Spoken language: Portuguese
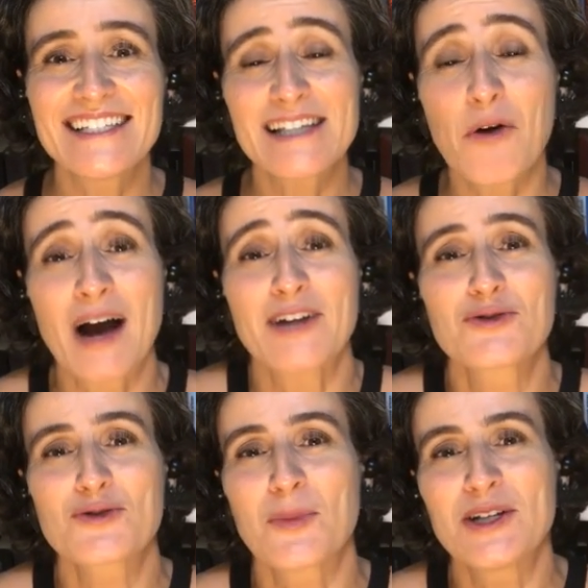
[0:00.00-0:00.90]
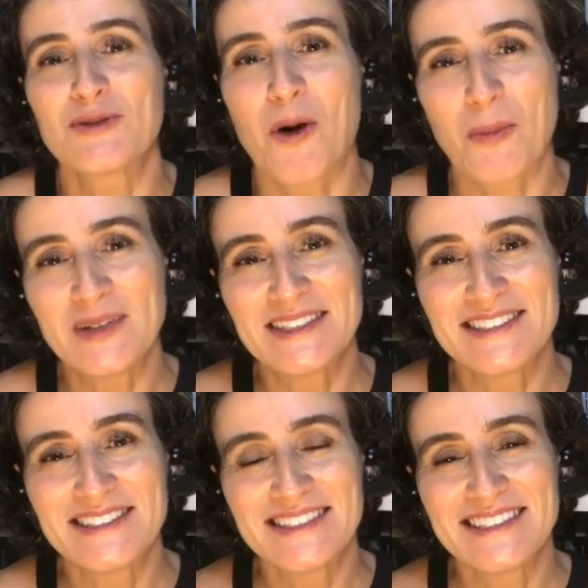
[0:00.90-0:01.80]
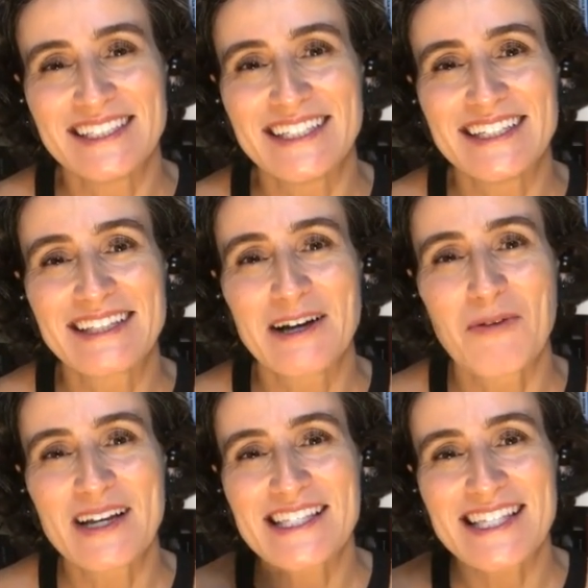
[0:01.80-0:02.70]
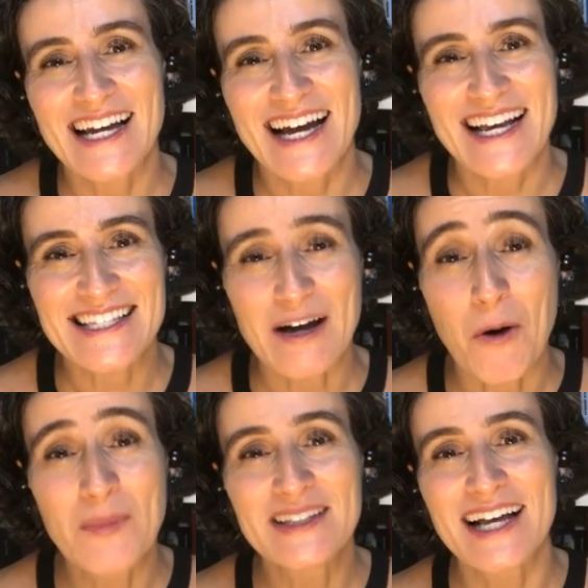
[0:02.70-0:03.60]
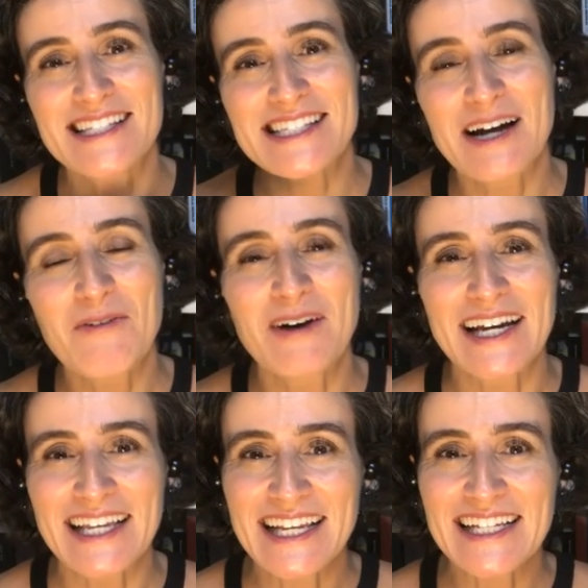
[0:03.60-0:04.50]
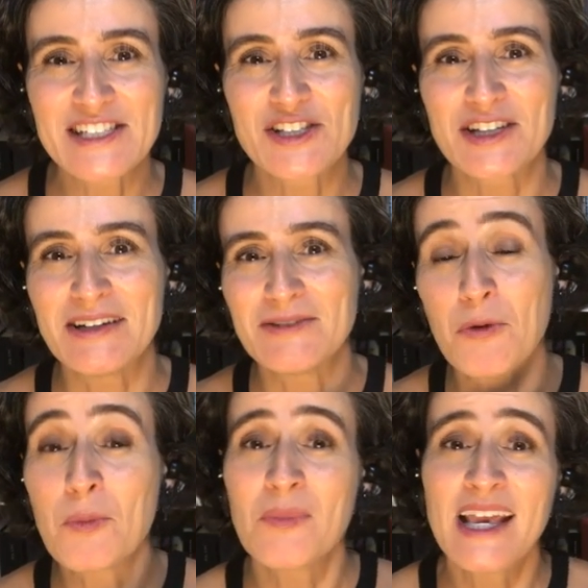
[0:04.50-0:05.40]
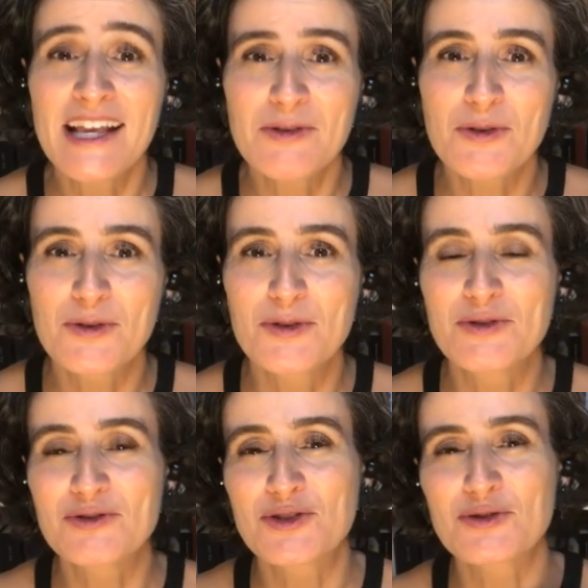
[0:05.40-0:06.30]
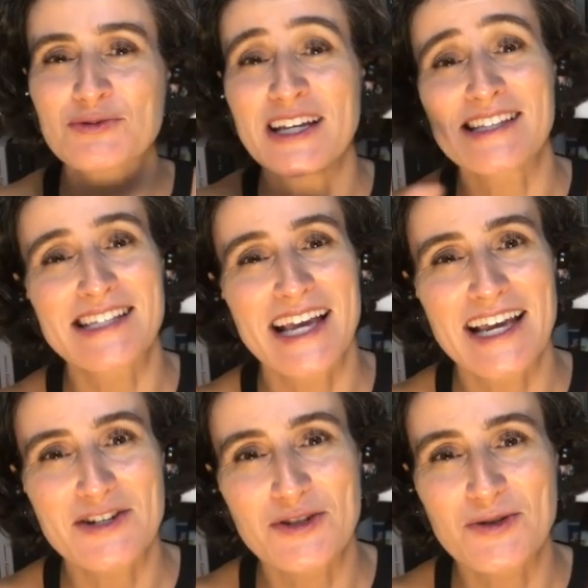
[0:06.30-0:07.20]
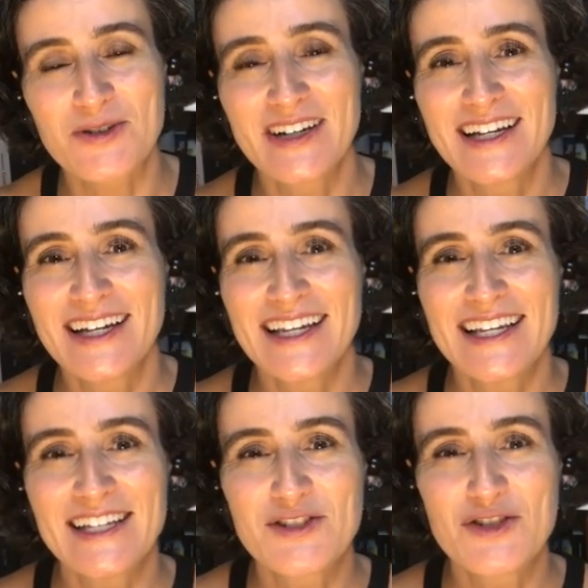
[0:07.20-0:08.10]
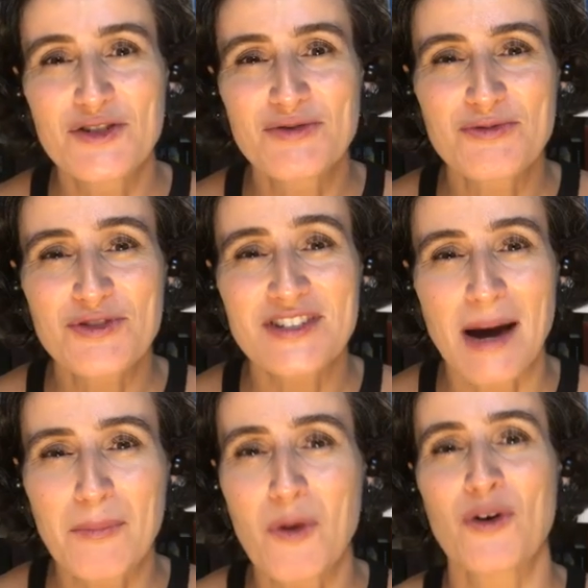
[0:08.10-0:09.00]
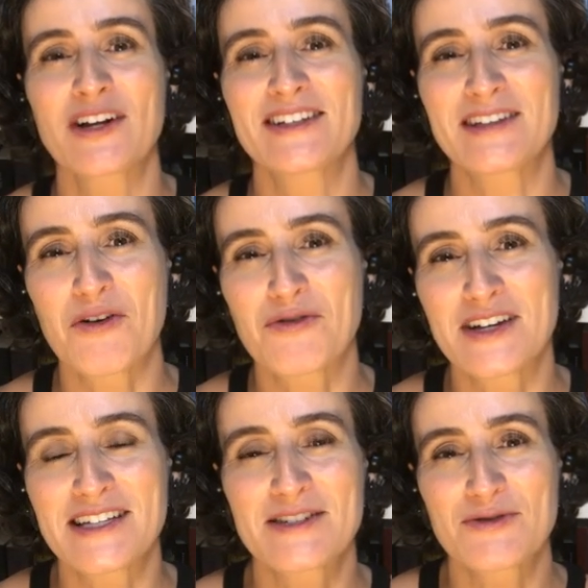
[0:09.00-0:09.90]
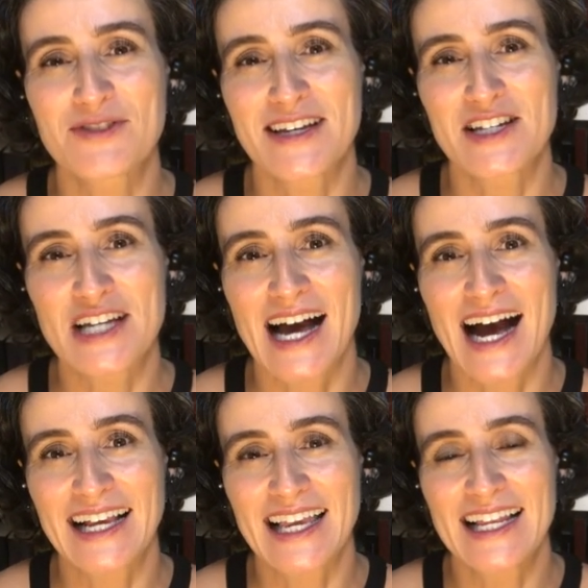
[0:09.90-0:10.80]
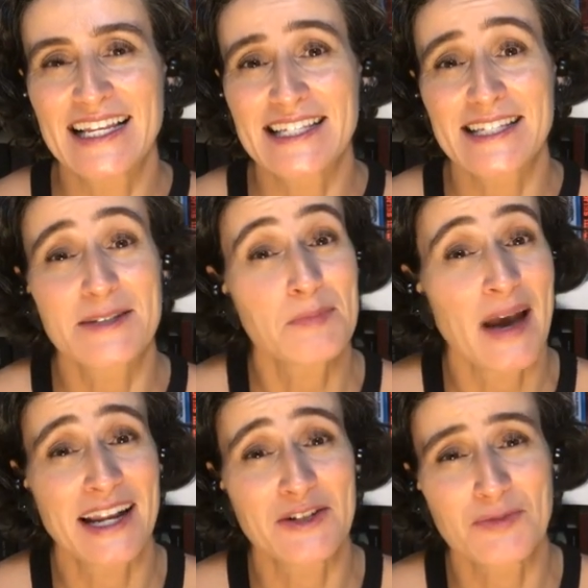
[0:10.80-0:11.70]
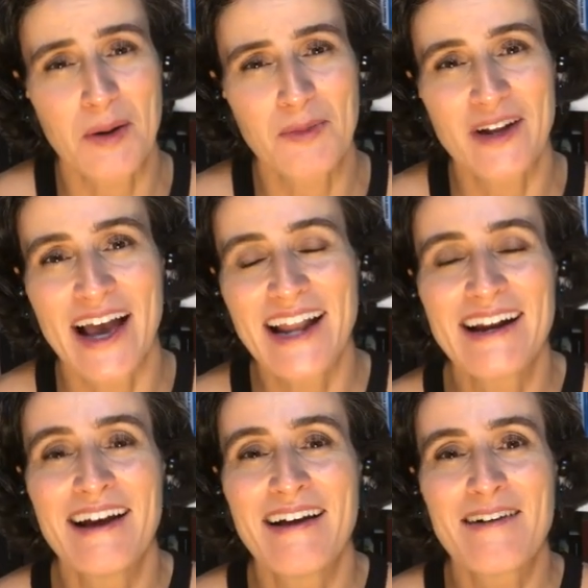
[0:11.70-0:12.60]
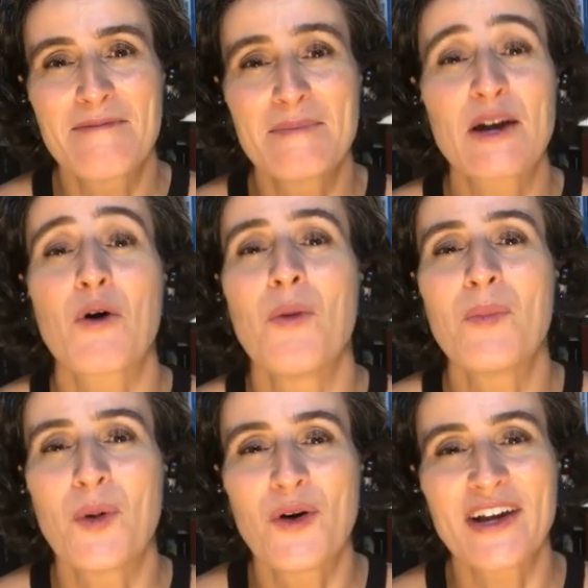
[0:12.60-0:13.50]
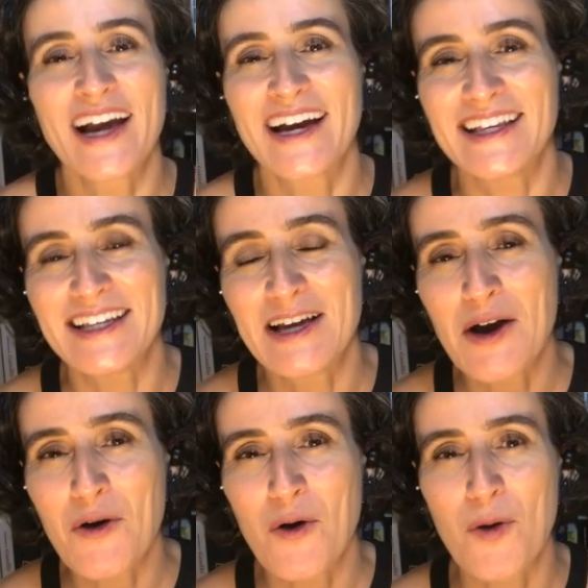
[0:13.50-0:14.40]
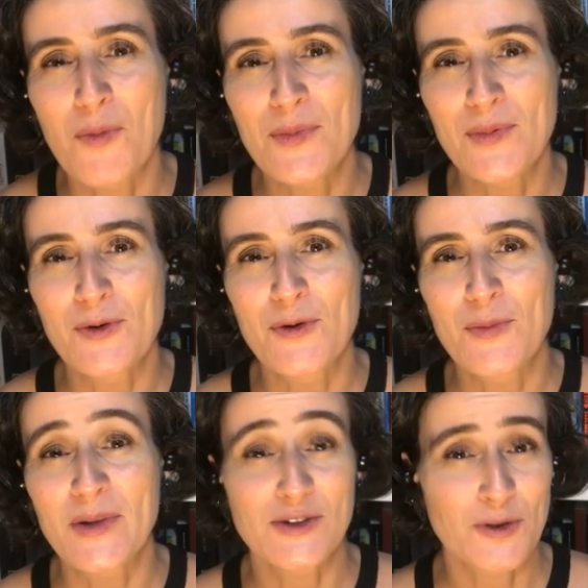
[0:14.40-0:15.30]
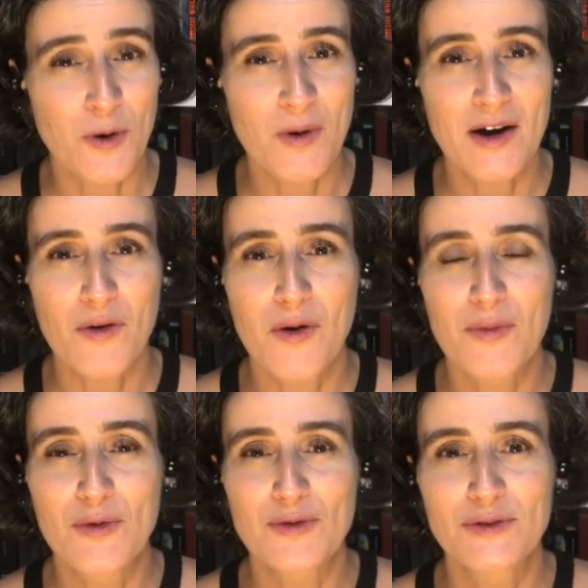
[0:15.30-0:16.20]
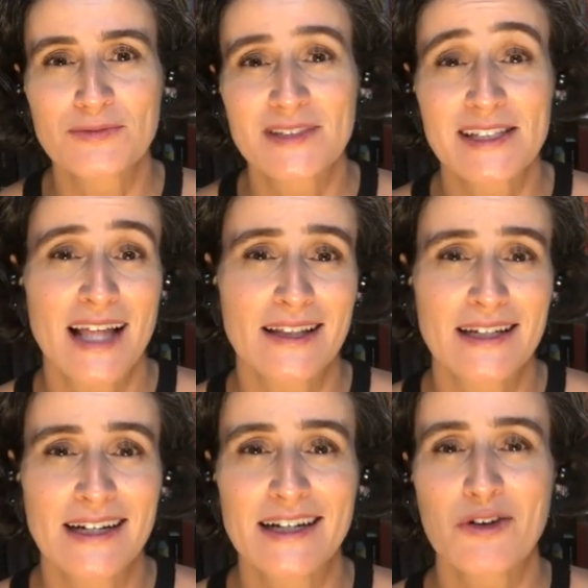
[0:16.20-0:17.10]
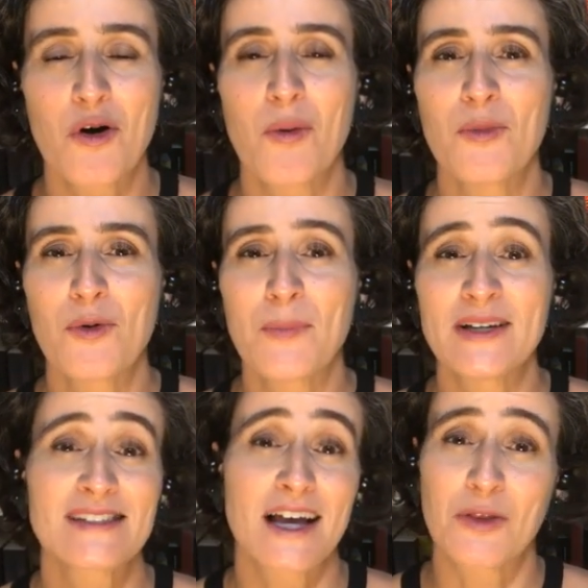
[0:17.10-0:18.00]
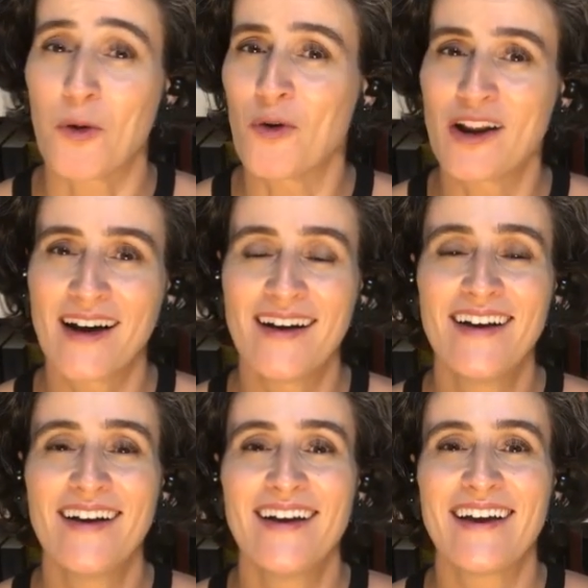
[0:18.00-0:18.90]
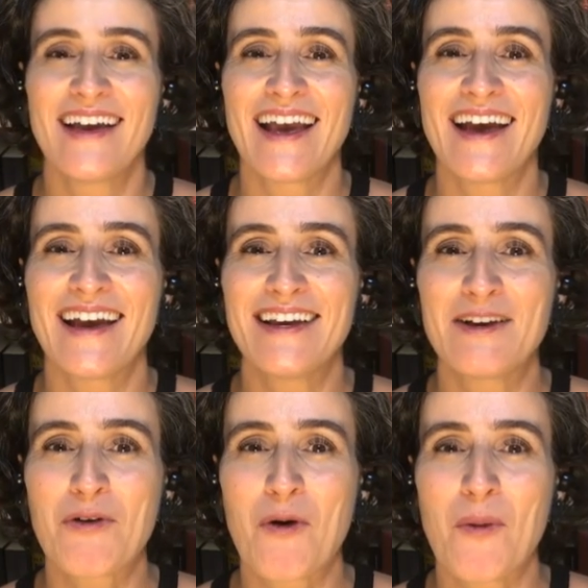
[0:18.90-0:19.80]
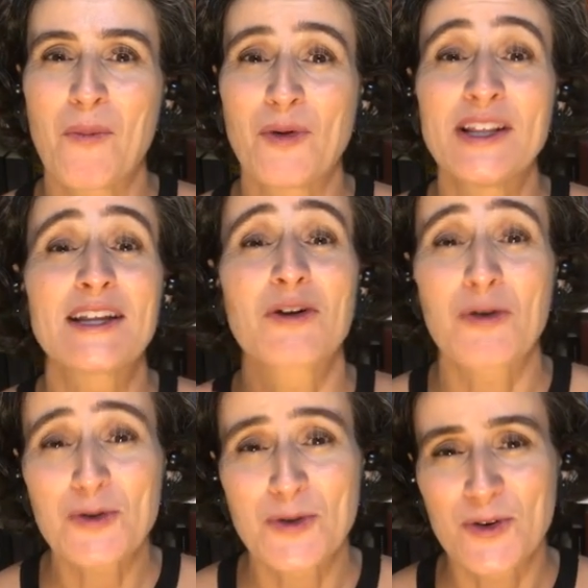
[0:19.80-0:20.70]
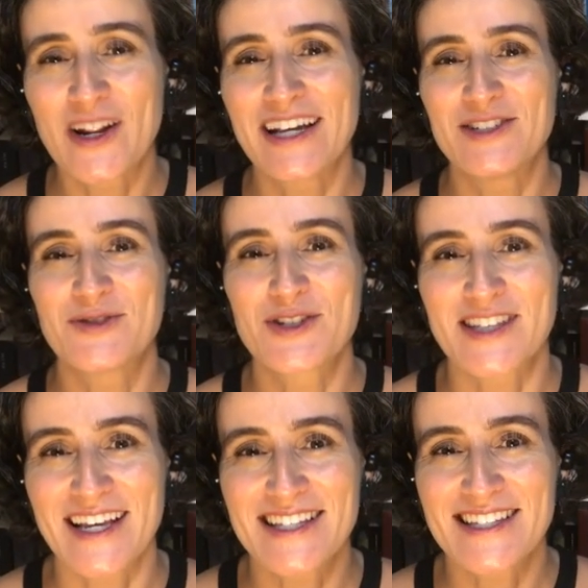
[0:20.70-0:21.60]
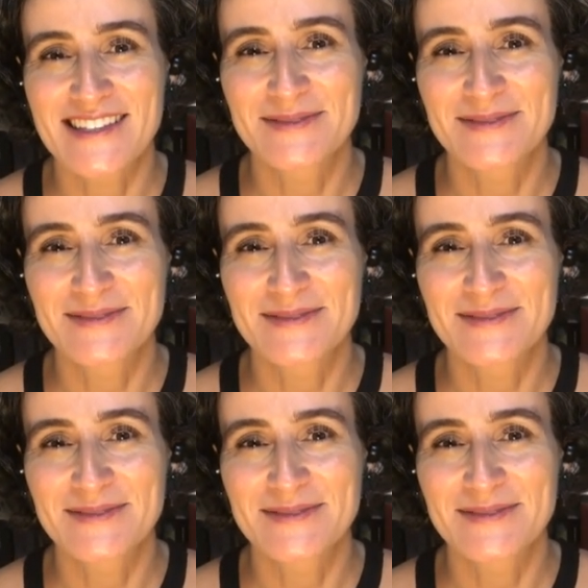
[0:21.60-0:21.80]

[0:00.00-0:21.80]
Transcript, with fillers: e Salgado o sobrenome. Então, essa, essa combinação aí de um mito, de um desejo e de um sabor que talvez não seja aquele que se espera de uma mulher, me compõe aí como pessoa, como cidadã, como pensadora é, e como interlocutora aí de vocês.